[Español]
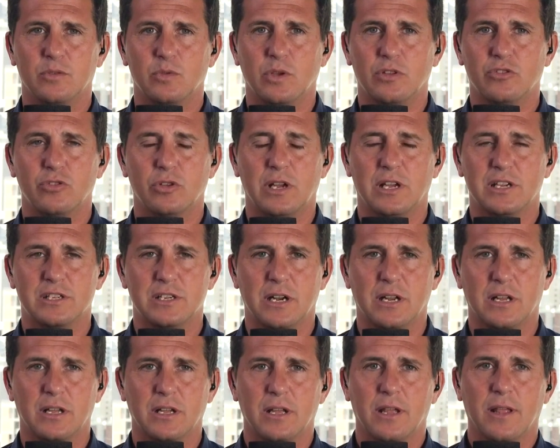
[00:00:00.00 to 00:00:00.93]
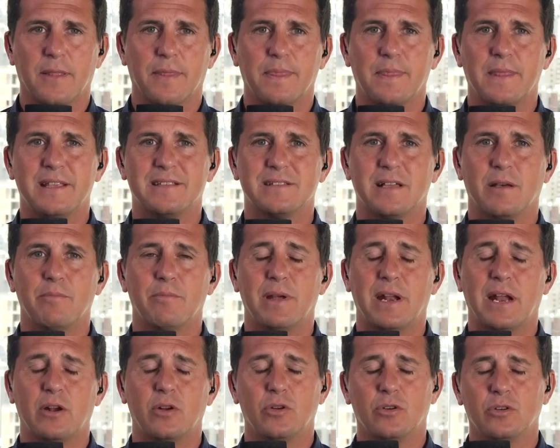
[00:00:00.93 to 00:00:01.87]
actuación ayer de
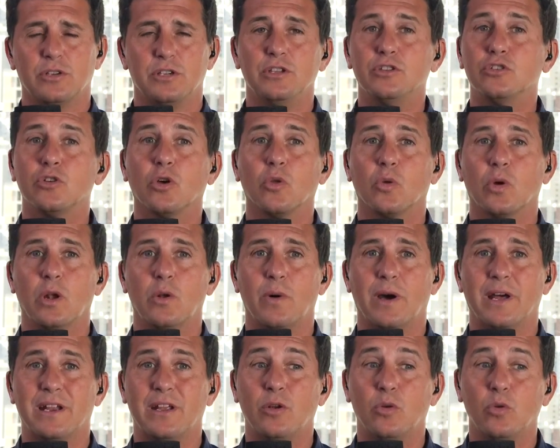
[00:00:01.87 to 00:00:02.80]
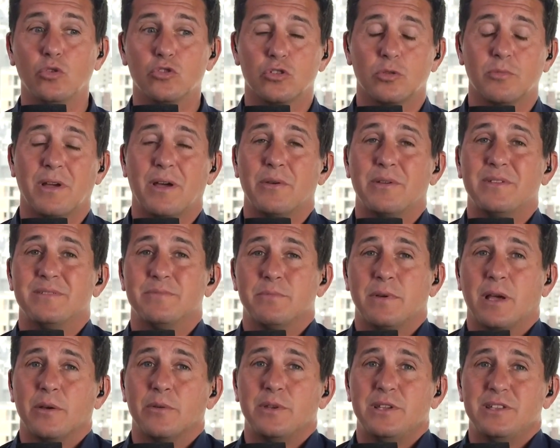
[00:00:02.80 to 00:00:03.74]
Zambrano y todo el bar. Incluso me,
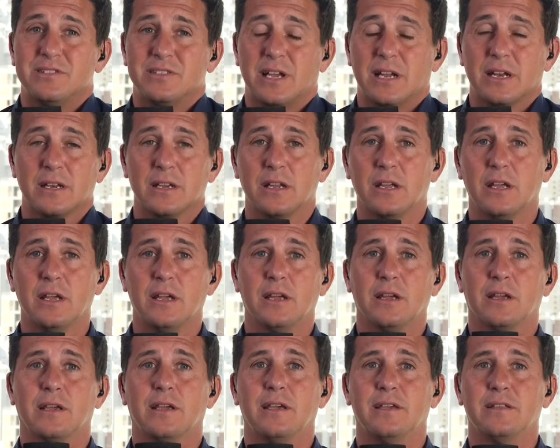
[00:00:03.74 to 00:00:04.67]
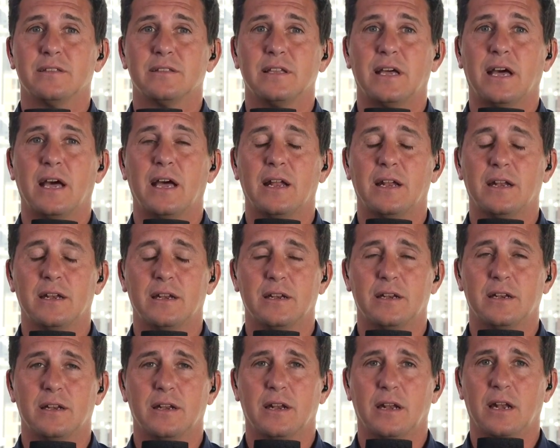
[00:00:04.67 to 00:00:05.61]
avisan que
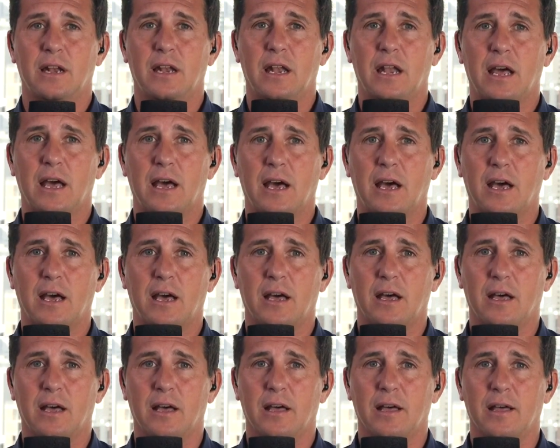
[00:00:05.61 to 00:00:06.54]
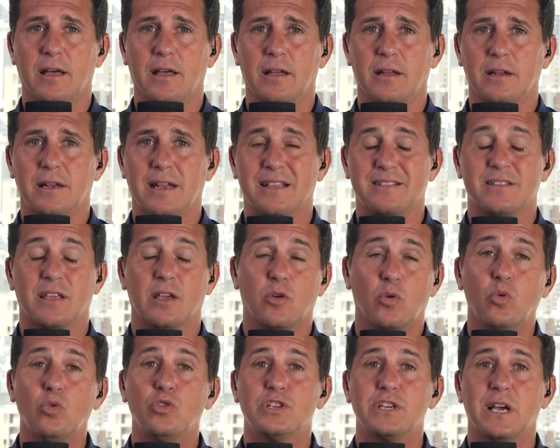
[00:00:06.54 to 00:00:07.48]
están las
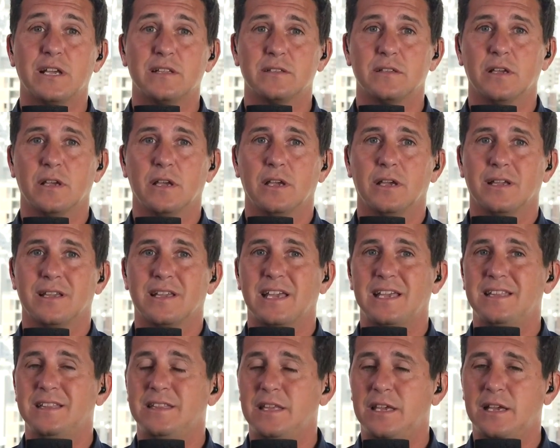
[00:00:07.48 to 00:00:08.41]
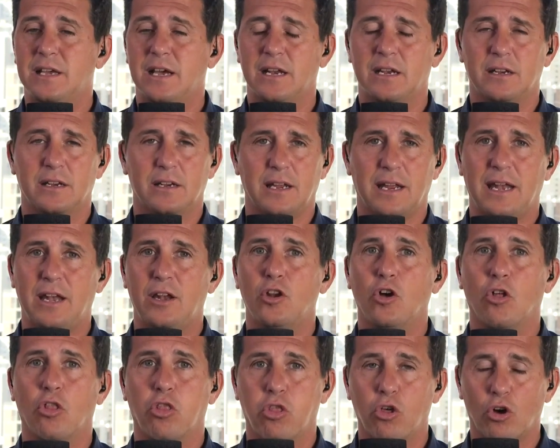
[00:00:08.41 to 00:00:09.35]
escuchas que indican
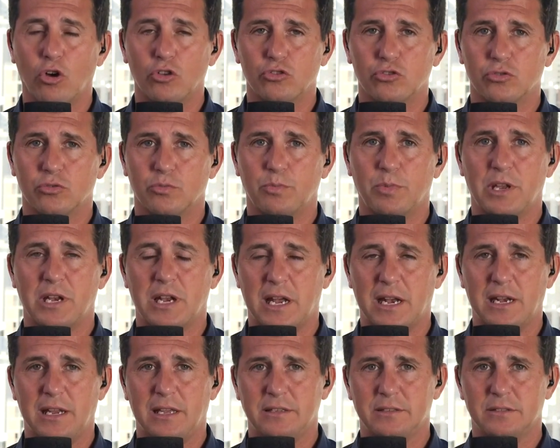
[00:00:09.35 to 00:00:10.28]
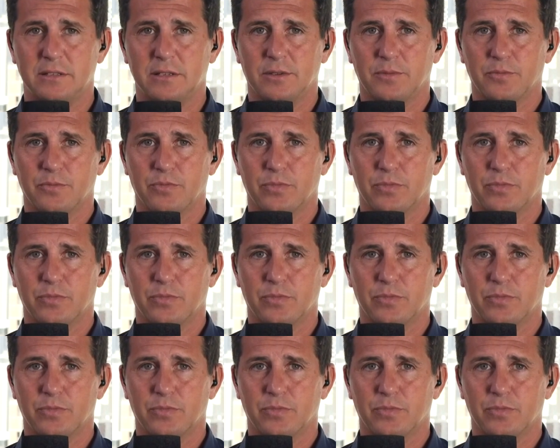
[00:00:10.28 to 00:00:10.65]
en los dos penales